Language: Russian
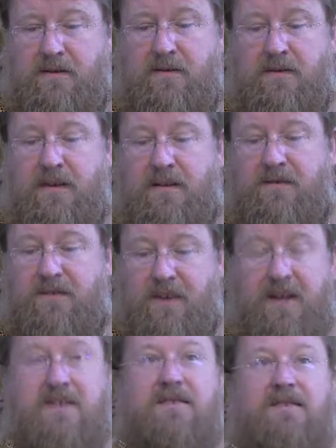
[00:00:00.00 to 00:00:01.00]
Но как
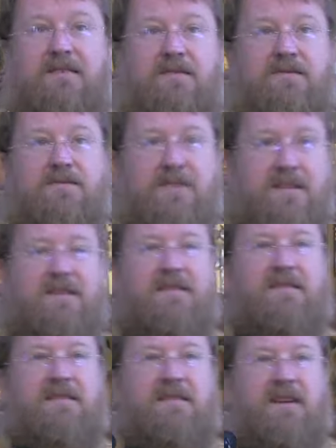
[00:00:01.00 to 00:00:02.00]
важно
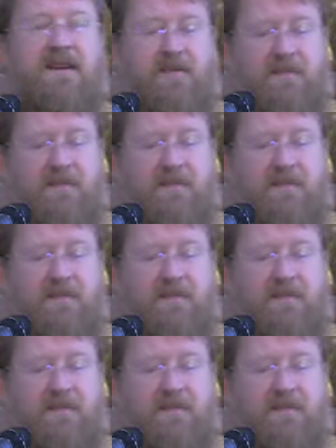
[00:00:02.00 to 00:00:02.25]
научиться